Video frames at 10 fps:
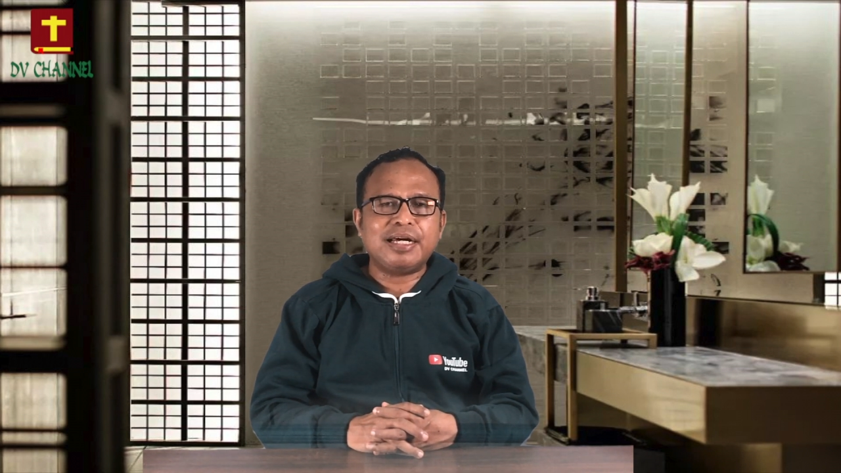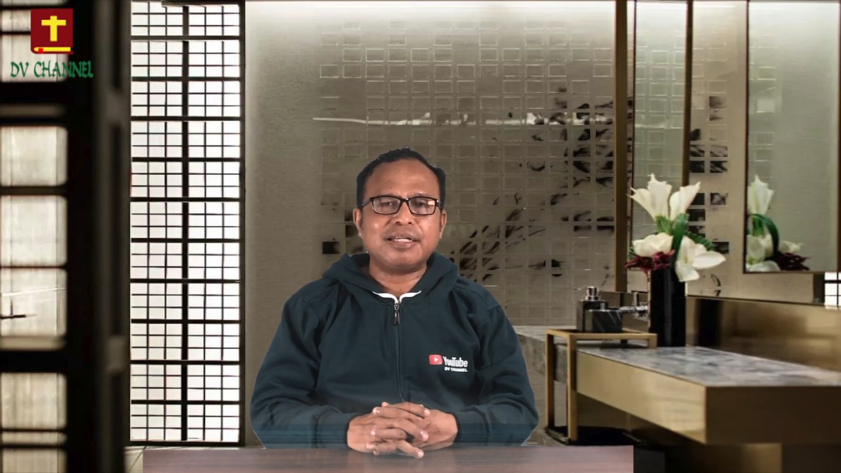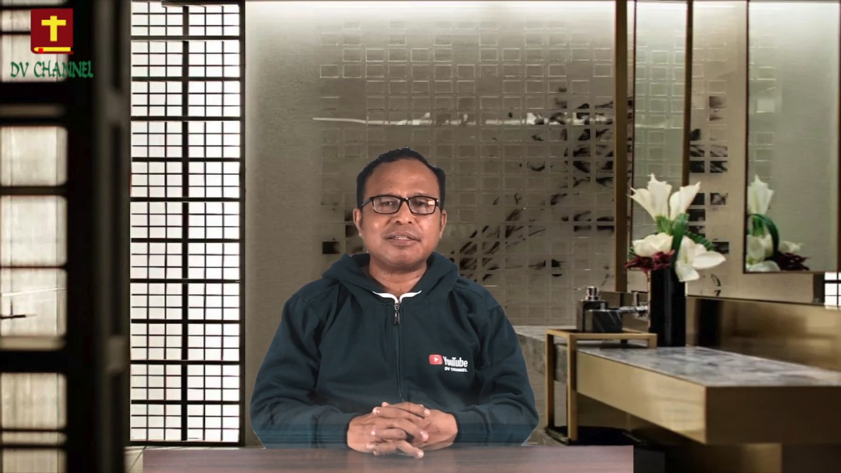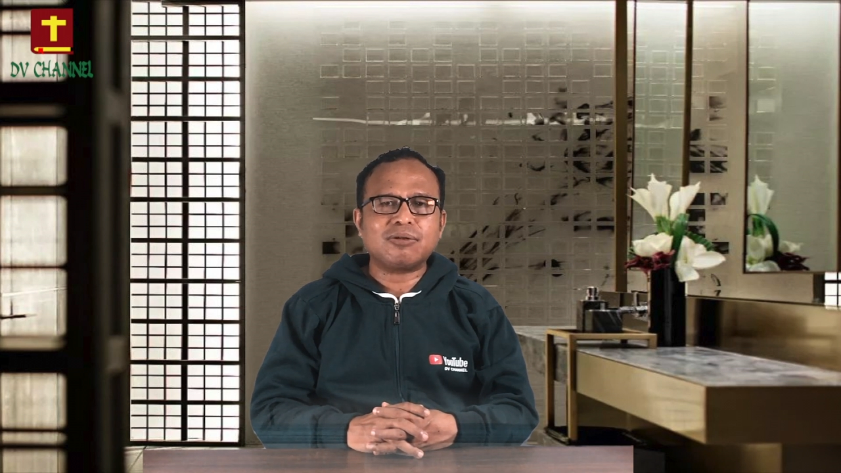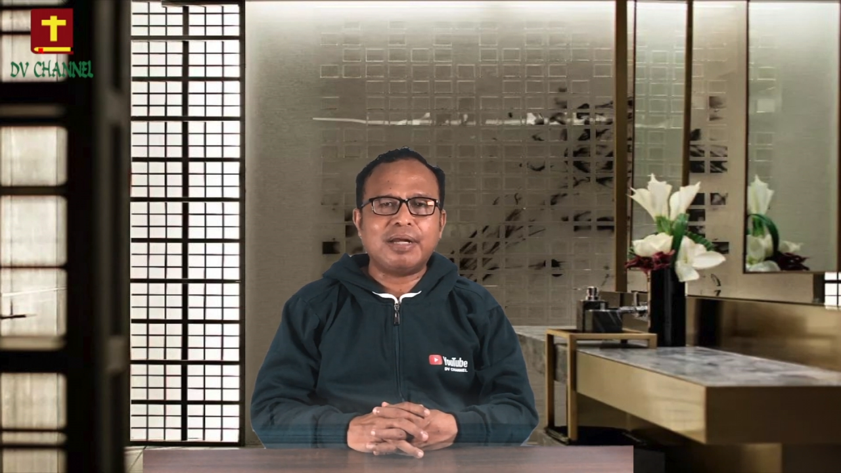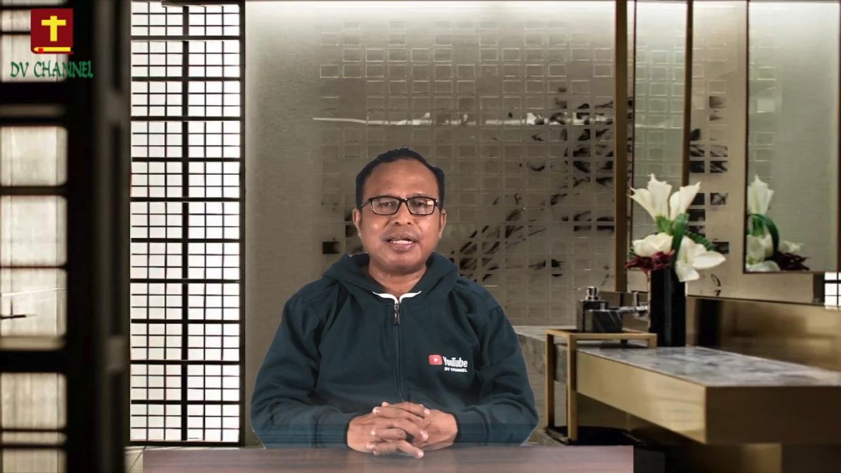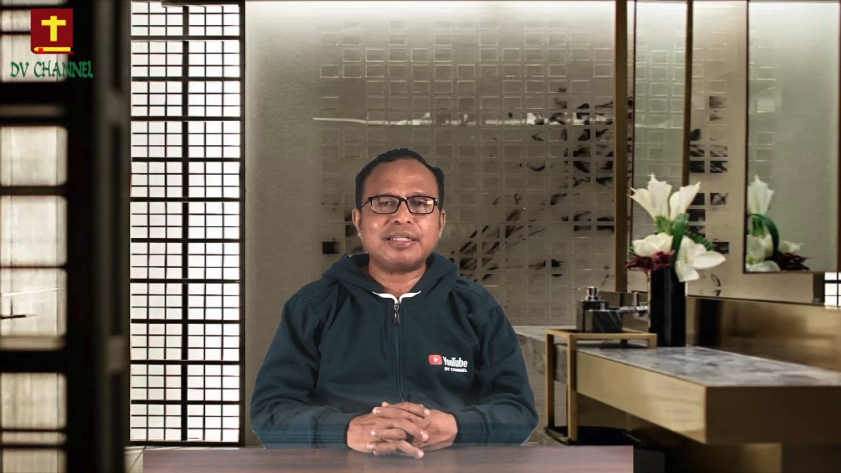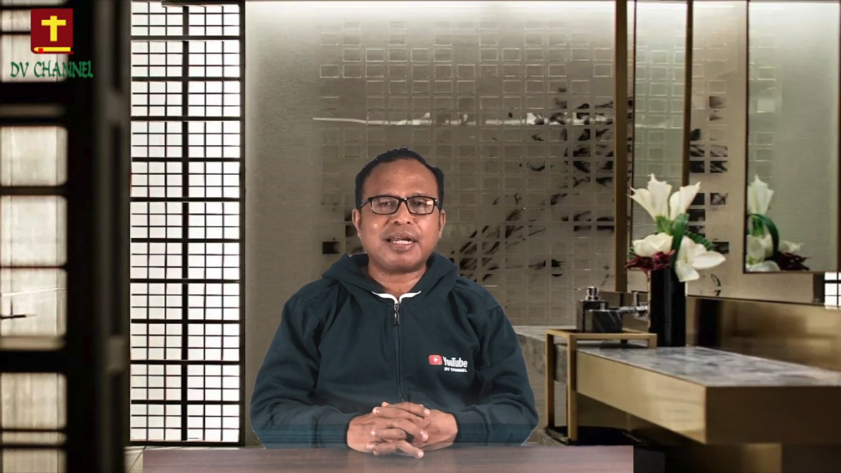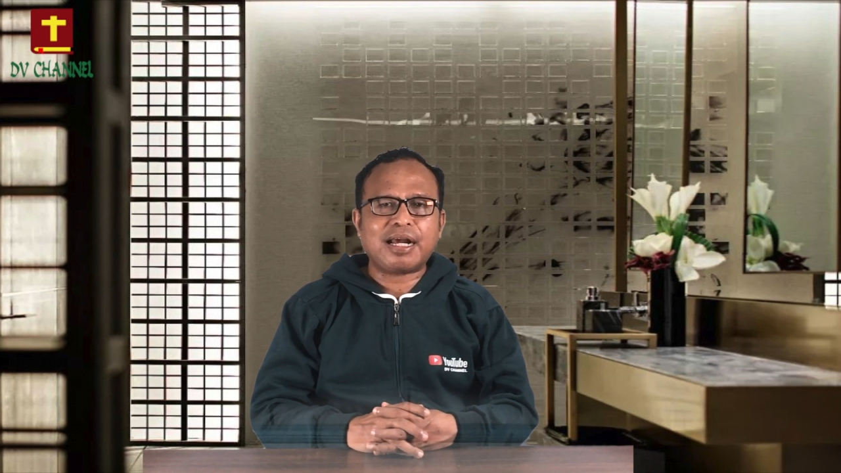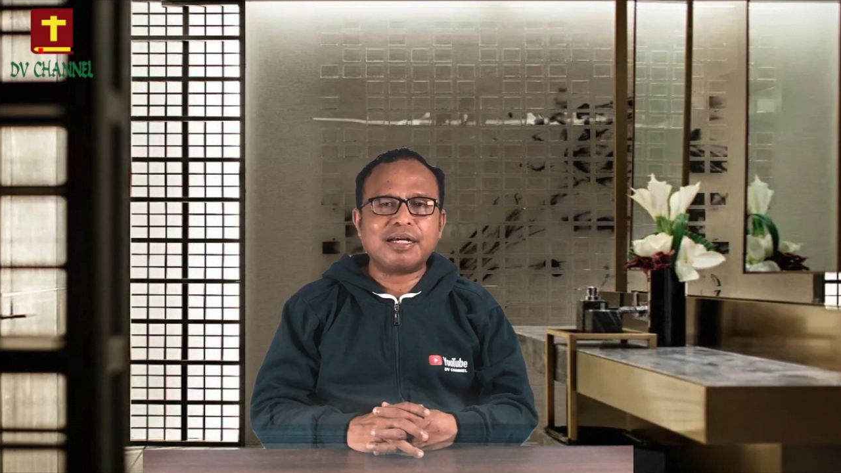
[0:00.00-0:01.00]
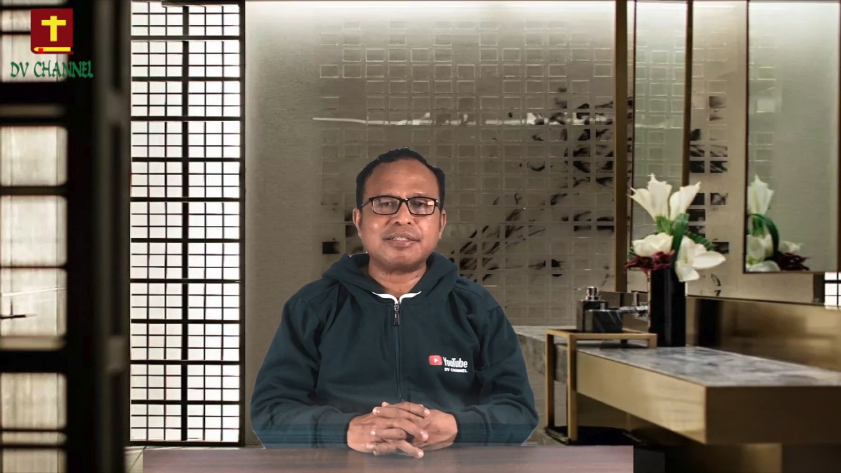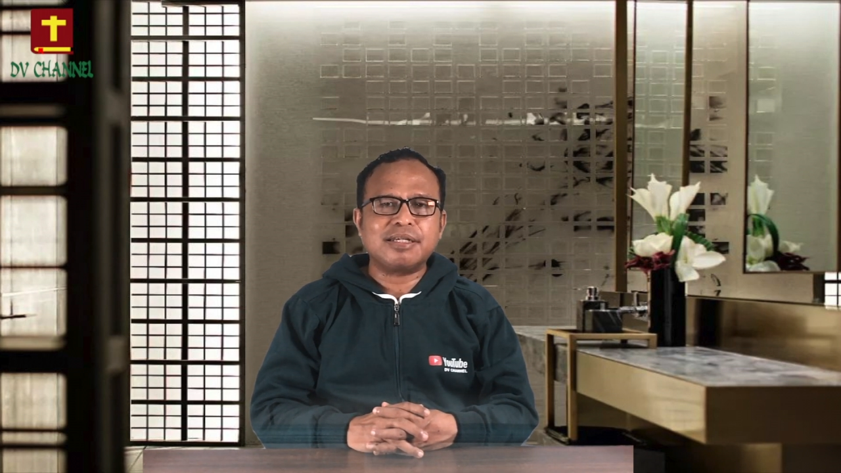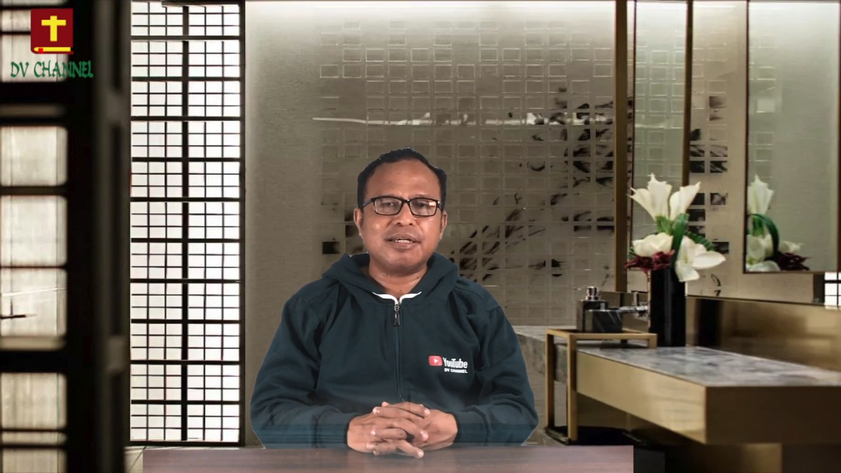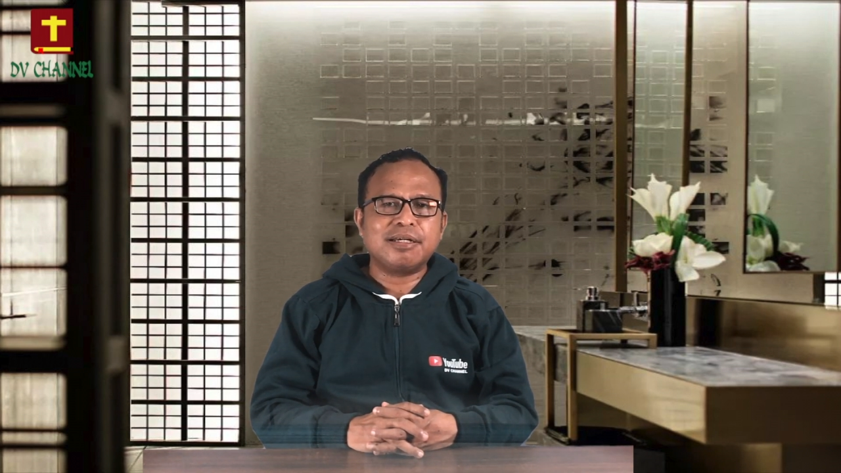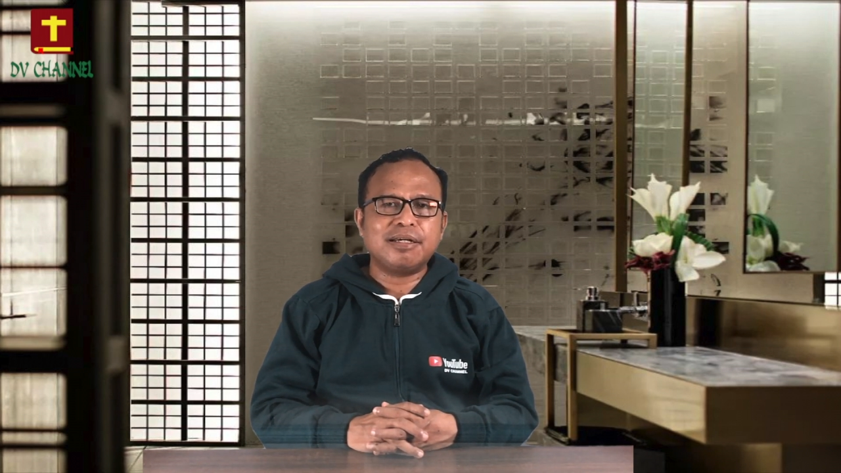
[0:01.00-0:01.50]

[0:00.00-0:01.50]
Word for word: dan saudari terkasih,